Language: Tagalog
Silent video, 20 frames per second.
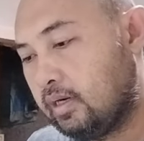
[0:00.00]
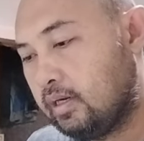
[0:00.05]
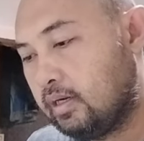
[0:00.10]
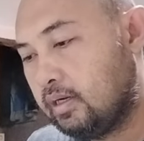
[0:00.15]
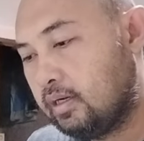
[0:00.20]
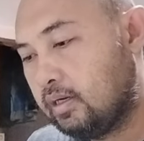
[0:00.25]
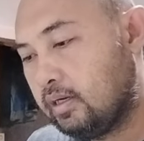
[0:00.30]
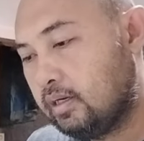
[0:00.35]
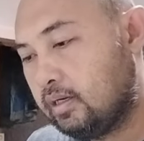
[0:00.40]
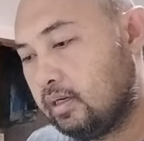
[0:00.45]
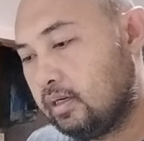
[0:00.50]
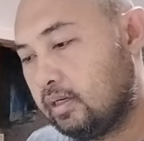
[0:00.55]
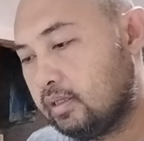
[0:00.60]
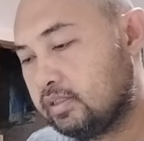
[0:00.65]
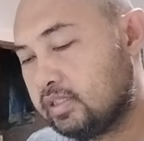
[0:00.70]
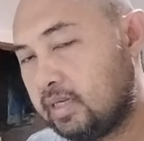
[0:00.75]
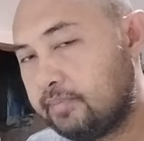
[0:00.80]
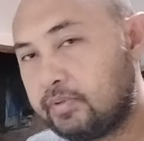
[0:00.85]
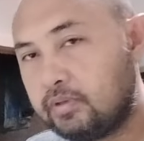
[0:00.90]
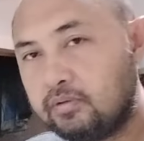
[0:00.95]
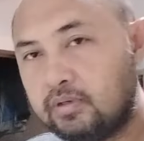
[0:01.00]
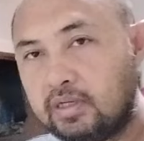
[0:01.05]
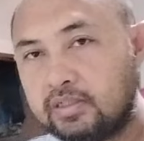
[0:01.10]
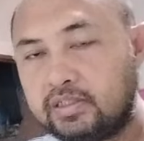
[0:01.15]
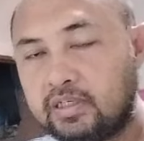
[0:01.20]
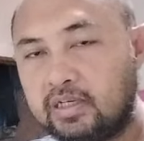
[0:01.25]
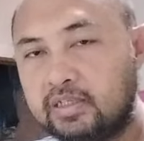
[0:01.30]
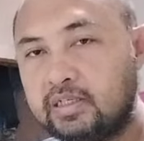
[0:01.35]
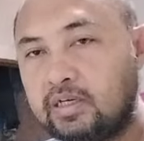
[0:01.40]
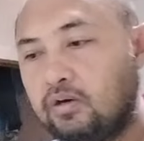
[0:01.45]
uh, ang sabi ko
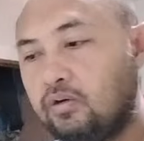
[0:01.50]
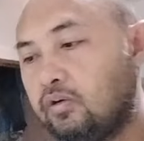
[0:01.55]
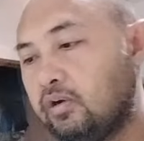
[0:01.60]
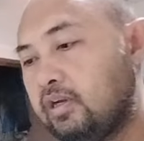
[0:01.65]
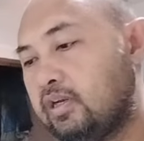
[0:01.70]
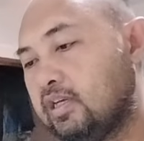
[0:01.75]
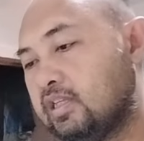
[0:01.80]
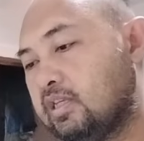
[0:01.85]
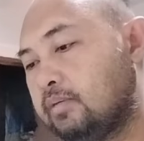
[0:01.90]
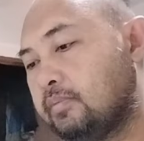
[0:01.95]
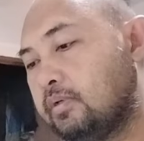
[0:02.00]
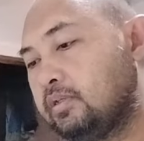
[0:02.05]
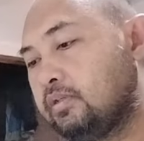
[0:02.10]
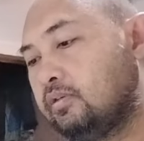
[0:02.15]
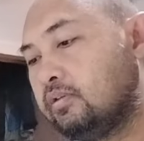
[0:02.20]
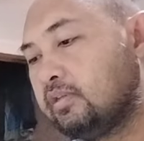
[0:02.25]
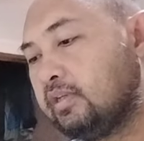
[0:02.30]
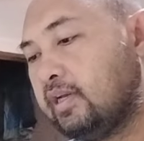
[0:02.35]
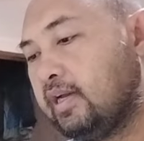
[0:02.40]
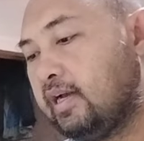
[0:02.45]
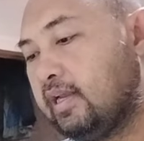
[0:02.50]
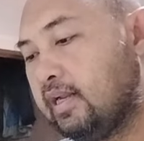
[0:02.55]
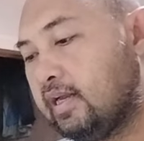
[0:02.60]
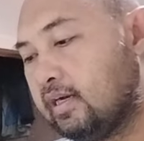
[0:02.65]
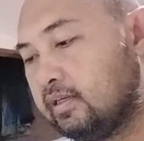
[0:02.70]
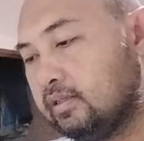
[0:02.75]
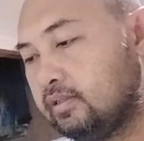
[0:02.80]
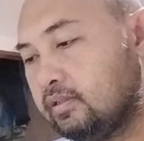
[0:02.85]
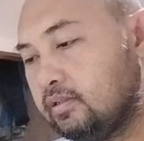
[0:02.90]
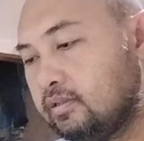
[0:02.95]
nga sa kanya, okay lang naman yun. Kaya
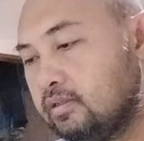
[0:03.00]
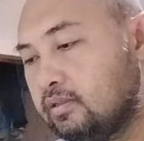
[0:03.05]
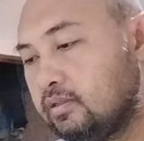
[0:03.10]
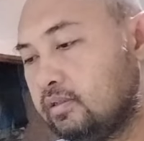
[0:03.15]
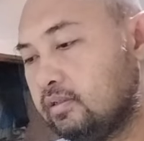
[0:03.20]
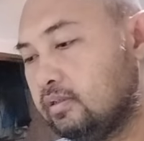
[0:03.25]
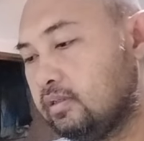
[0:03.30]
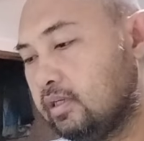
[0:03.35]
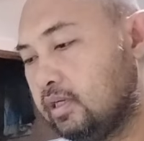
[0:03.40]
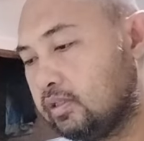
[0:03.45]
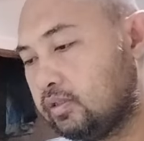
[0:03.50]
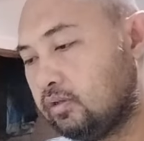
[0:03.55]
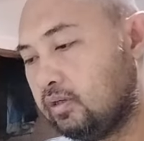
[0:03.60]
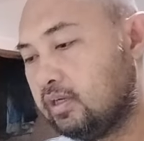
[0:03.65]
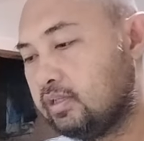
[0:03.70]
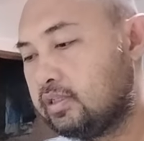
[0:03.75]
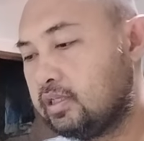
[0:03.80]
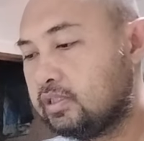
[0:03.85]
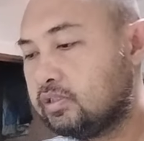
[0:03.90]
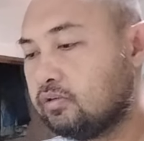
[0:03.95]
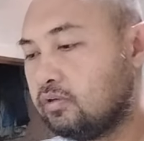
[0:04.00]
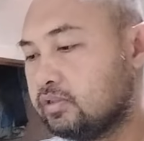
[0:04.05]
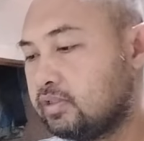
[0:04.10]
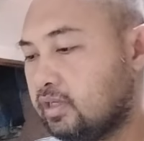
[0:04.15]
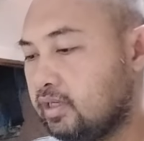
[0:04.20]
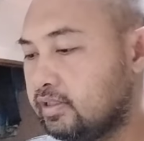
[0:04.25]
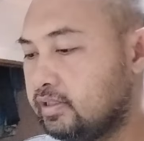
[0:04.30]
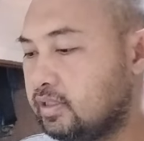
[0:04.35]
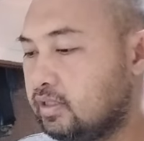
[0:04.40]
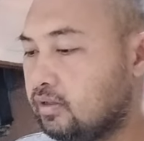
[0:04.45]
lang, ito nga text ako
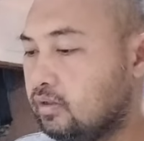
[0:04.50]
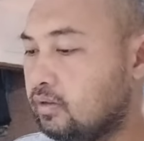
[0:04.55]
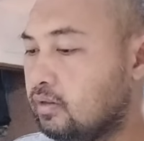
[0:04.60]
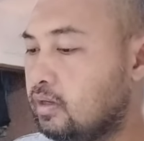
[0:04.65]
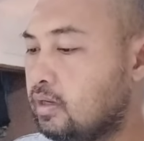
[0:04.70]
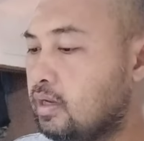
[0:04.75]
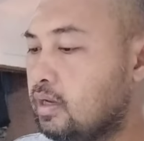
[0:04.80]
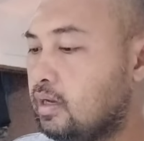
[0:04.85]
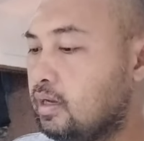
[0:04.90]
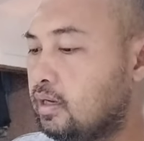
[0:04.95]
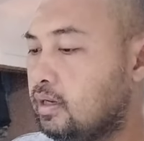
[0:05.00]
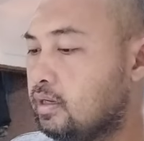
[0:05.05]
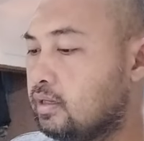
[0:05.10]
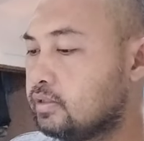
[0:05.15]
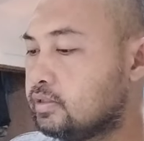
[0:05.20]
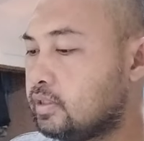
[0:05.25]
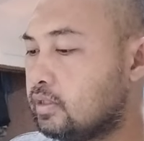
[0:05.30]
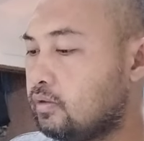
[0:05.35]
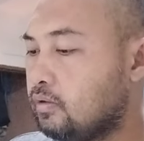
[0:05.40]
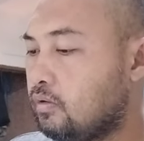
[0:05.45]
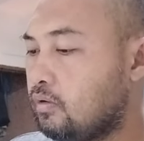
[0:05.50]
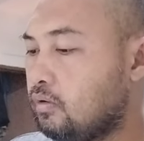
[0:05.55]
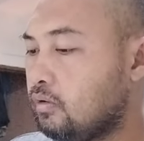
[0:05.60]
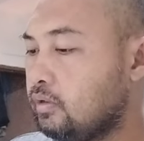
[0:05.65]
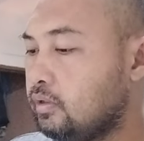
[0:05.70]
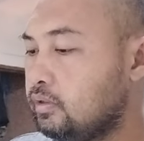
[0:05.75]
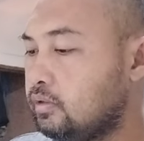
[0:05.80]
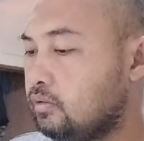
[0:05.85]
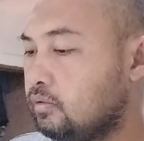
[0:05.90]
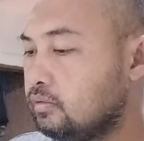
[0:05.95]
sa kanya. Oh. Sir,
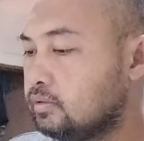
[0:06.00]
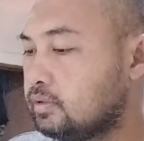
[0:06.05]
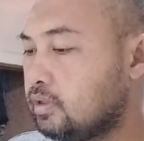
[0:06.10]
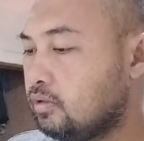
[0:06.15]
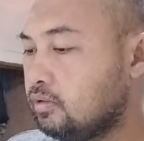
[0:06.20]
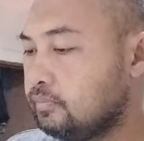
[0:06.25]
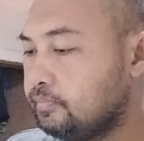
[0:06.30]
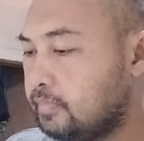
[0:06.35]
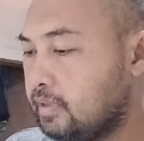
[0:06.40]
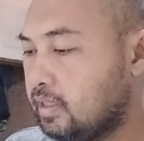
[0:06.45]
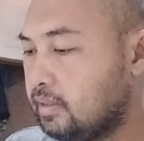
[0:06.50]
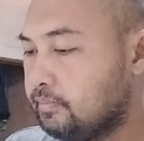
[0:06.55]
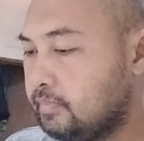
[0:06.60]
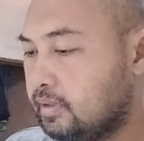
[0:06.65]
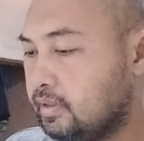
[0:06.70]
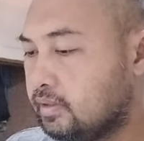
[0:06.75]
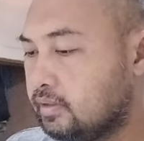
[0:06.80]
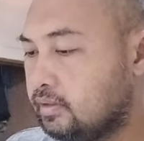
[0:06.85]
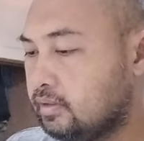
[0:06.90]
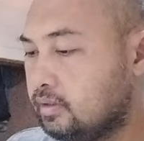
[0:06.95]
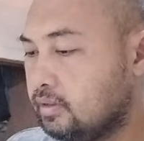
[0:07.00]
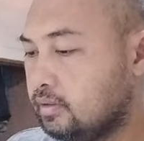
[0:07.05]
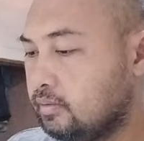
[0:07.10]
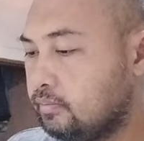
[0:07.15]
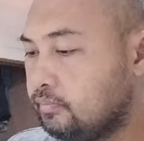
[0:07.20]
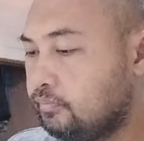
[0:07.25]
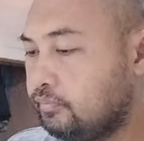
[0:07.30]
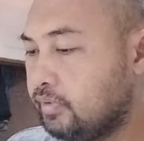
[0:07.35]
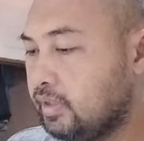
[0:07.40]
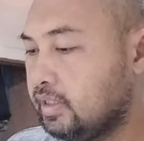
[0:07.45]
okay yung down payment.
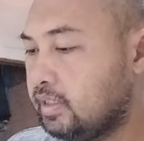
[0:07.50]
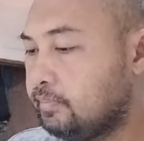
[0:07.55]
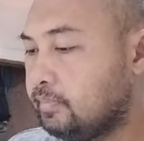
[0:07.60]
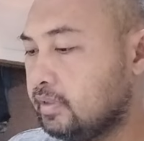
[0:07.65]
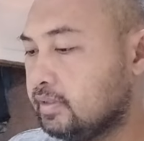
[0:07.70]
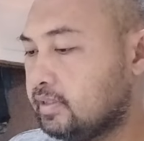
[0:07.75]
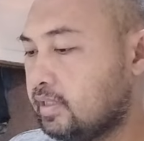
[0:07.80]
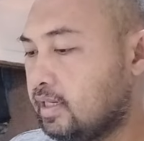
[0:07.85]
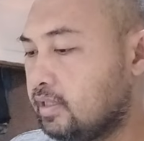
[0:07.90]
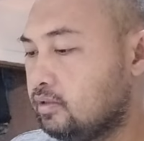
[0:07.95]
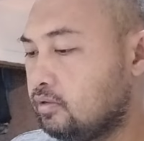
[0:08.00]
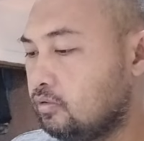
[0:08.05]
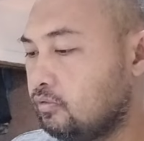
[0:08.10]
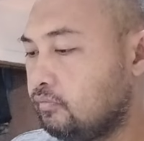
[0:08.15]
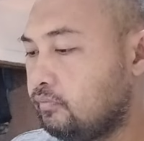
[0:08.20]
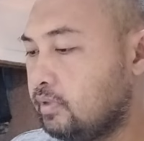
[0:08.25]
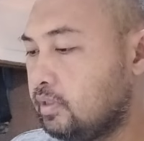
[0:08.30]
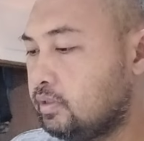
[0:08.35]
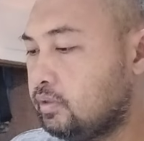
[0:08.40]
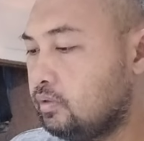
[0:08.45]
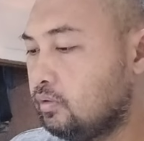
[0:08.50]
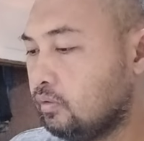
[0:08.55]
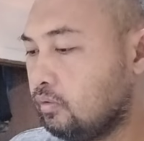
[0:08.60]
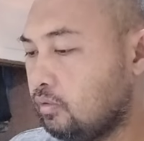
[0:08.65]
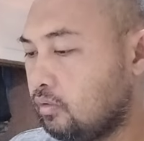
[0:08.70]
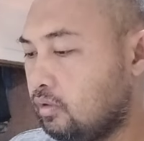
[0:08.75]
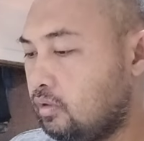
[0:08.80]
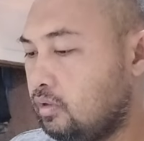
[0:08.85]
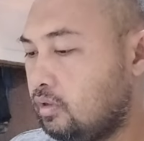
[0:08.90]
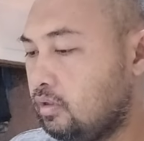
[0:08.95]
Pwede ba tayong video
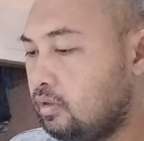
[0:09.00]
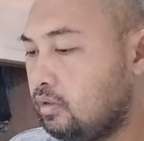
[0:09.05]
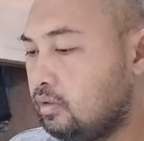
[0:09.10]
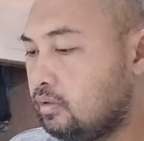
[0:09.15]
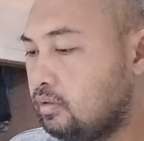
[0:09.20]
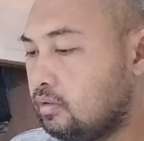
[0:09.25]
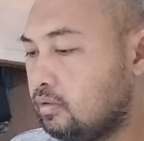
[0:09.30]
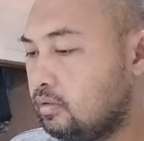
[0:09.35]
call?